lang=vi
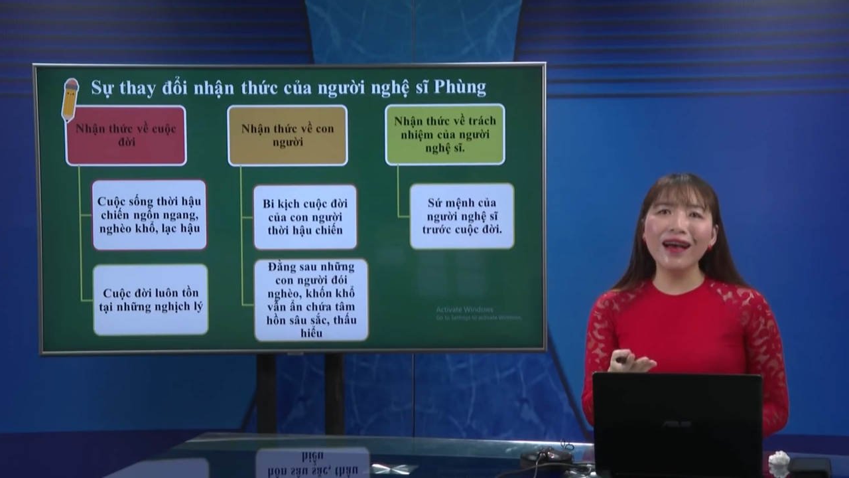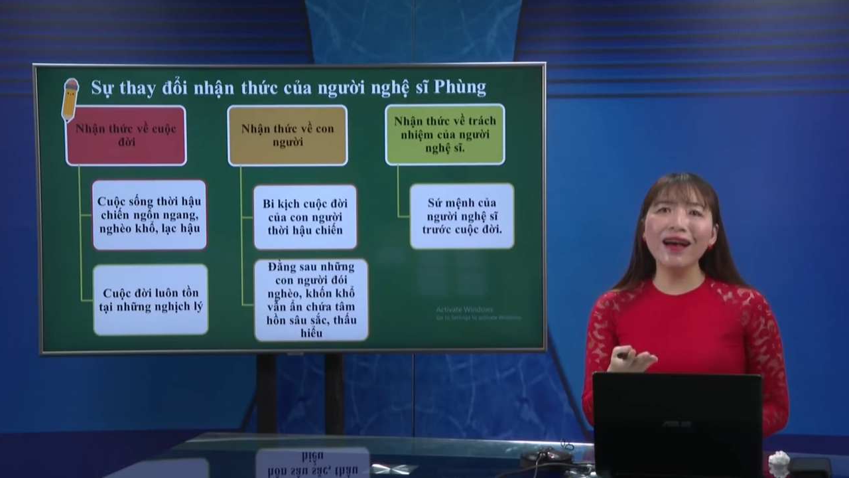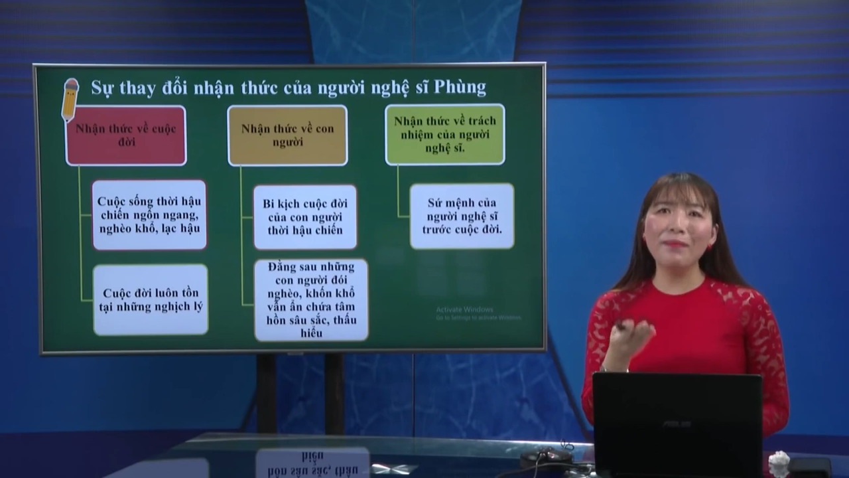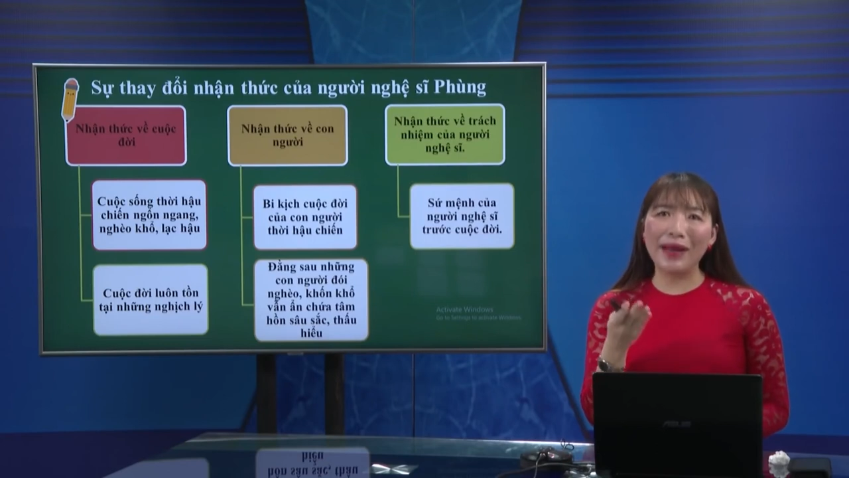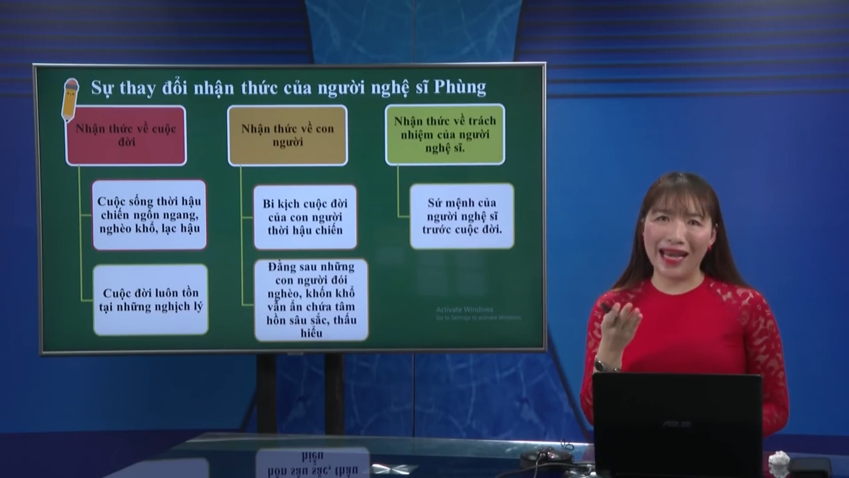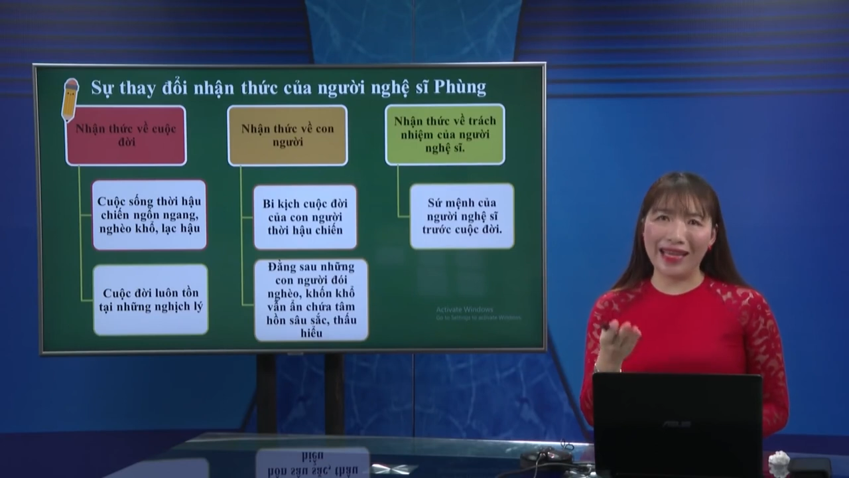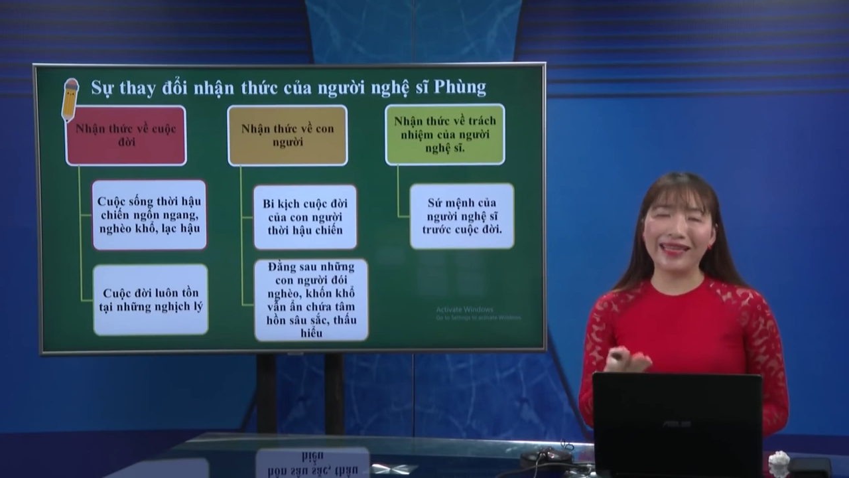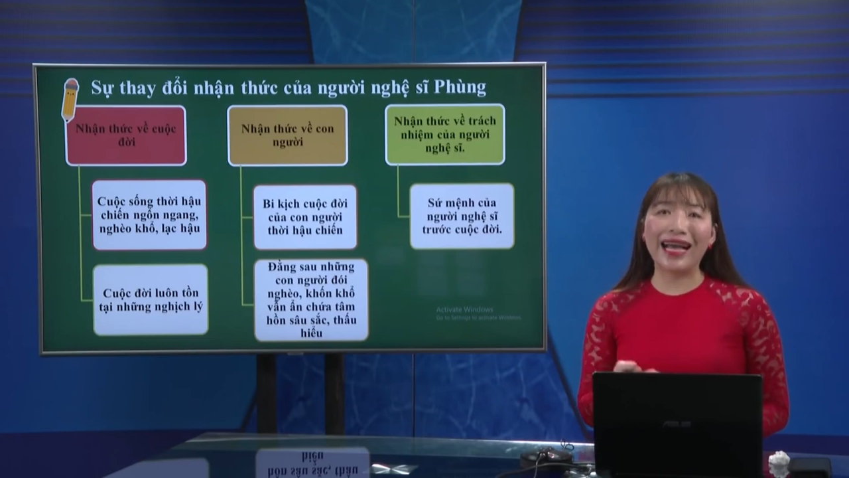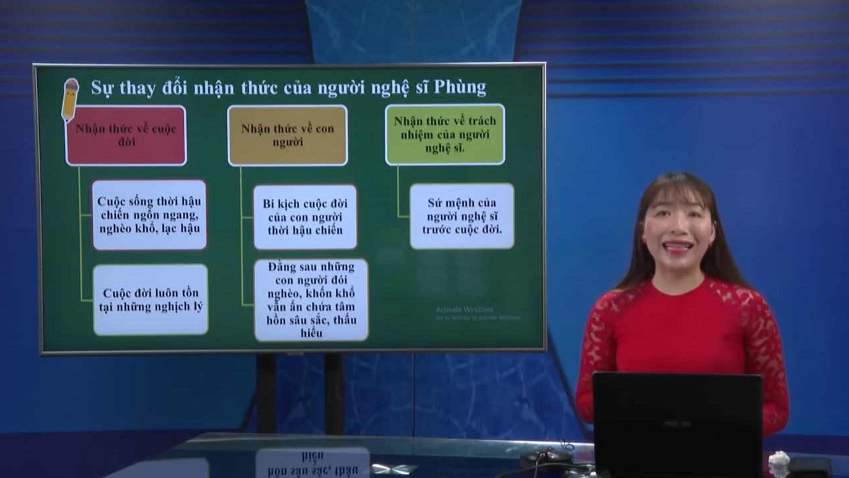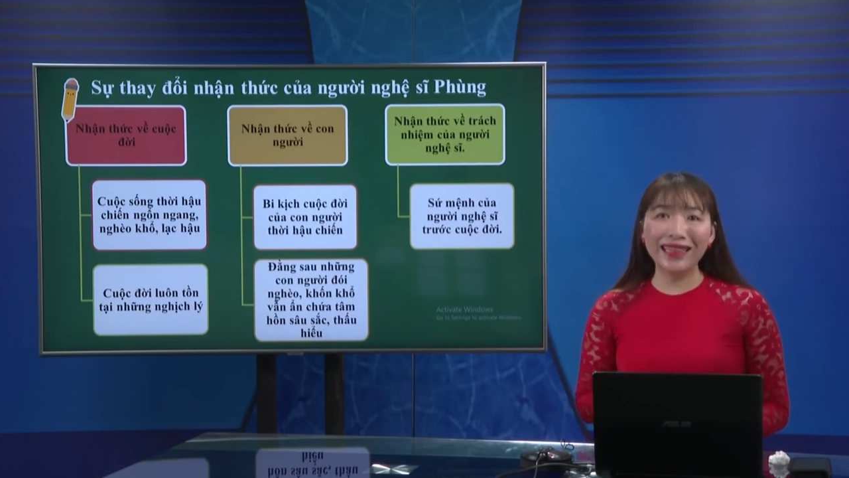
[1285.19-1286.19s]
thơ mà lại
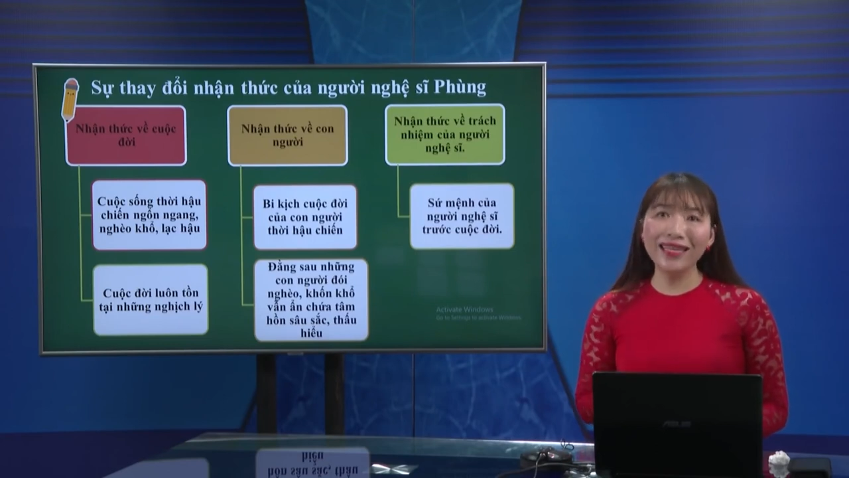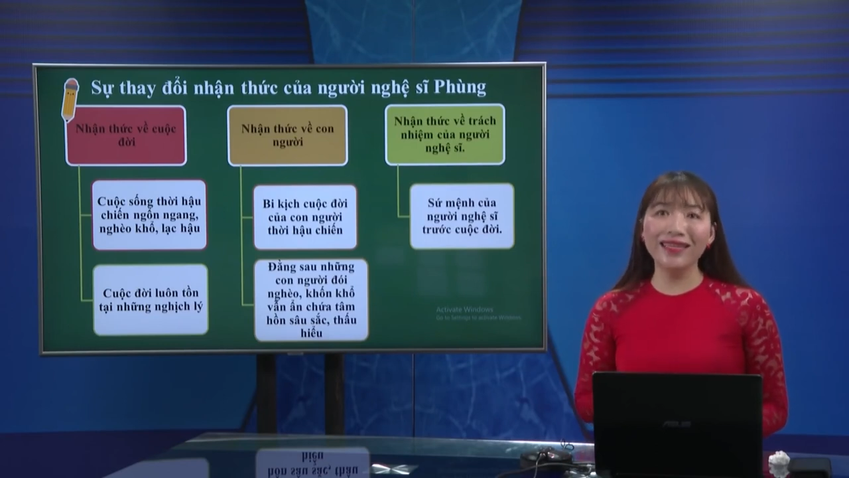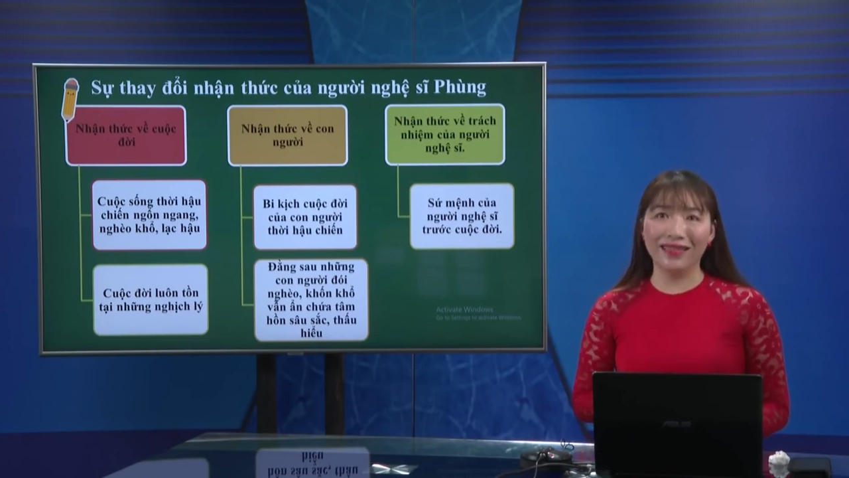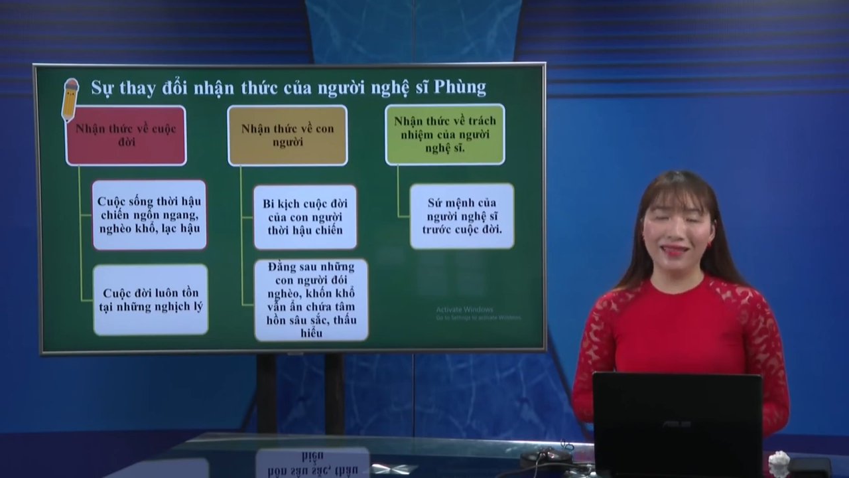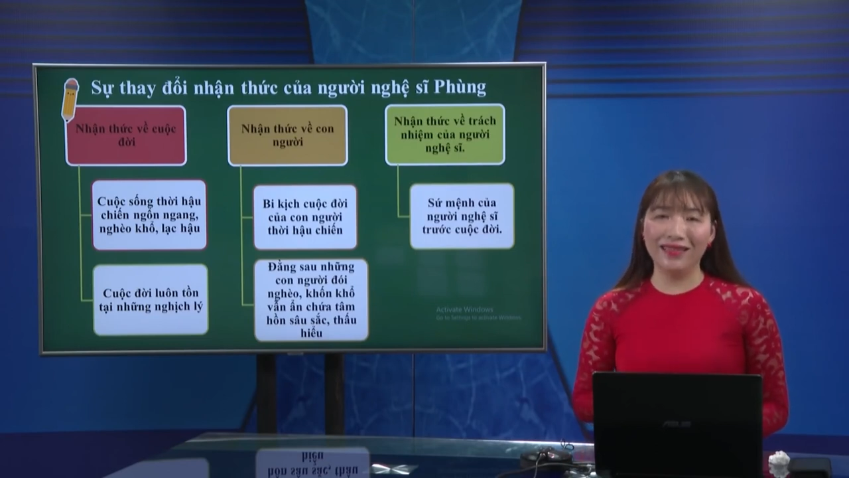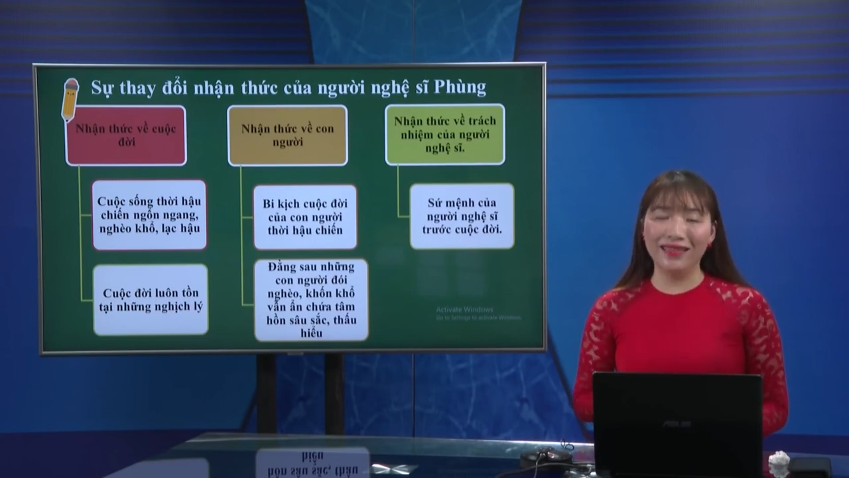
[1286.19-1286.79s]
cả tinh nữa.